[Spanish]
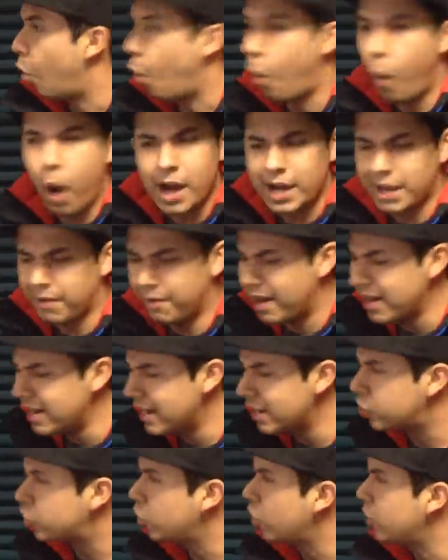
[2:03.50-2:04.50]
o a nivel
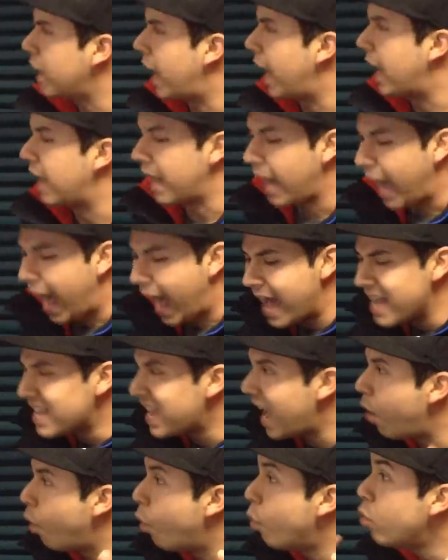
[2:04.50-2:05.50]
nacional
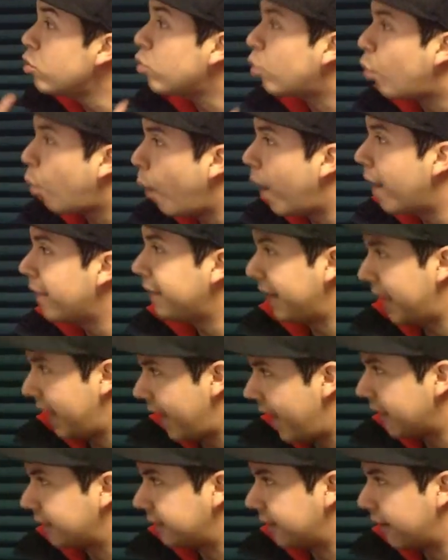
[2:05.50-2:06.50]
haya un
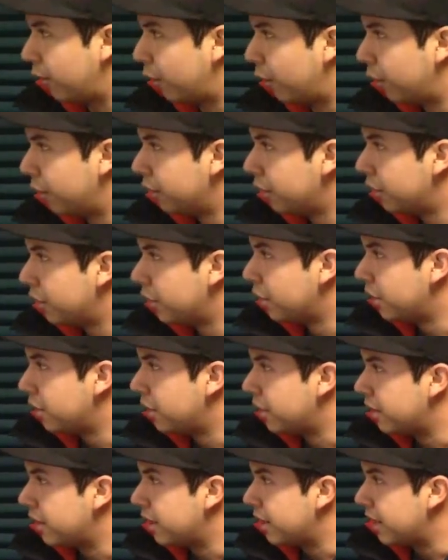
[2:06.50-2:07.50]
cuadrilátero
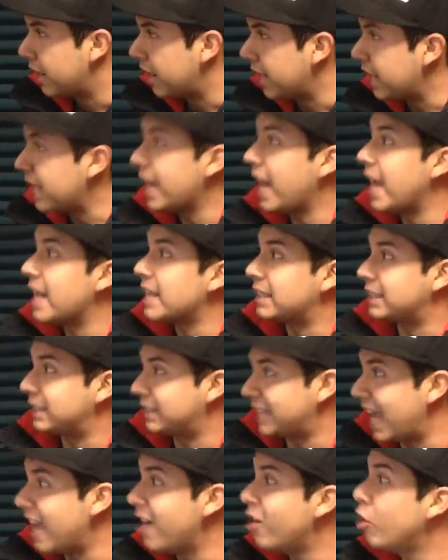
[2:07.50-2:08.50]
y
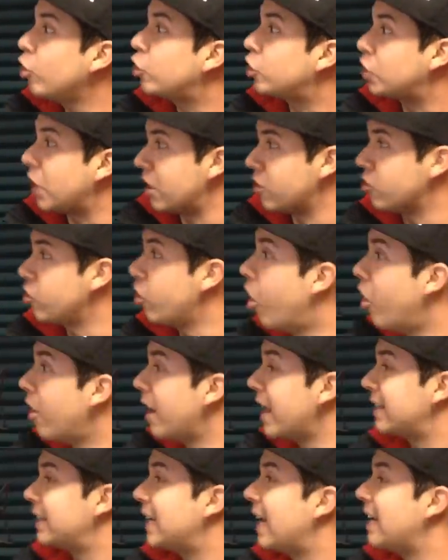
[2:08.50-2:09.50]
estén los
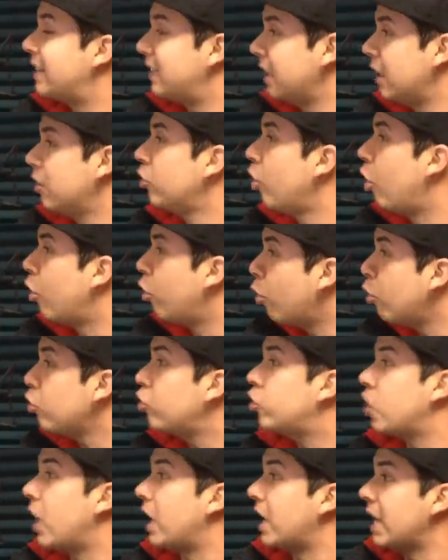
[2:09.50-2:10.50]
señores haciendo
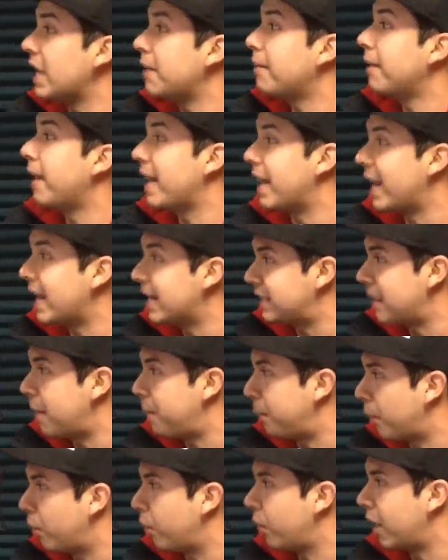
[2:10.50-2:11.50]
lucha libre en ese
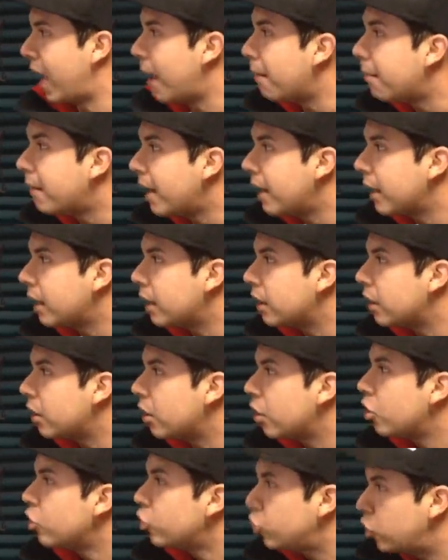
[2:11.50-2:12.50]
programa,
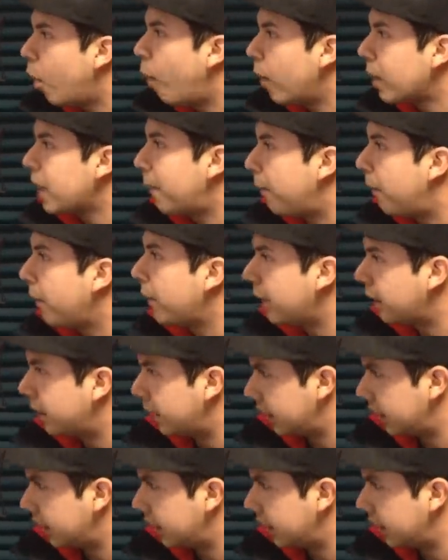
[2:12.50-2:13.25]
yo voy a poder